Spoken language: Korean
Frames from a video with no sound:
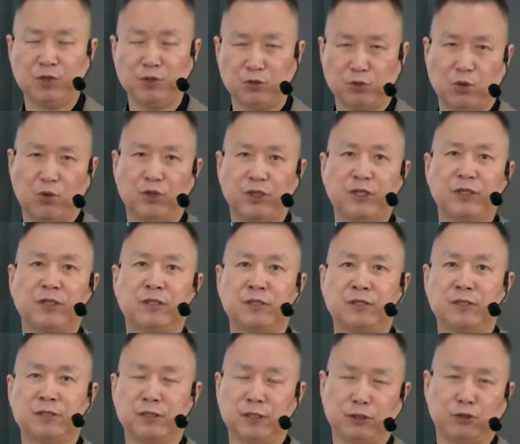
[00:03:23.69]
또
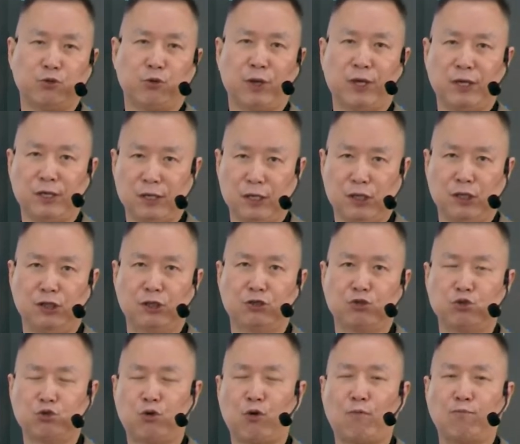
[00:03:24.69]
이런 의도에 의해서
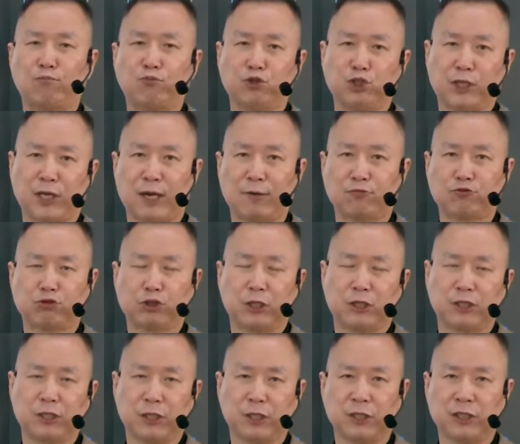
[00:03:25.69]
추론 문제가
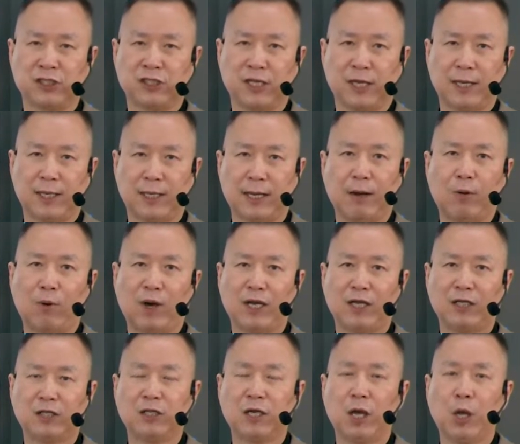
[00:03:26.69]
구성되어 있다라고
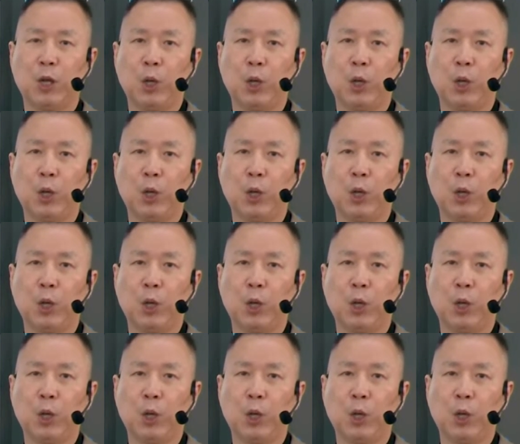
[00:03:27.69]
하는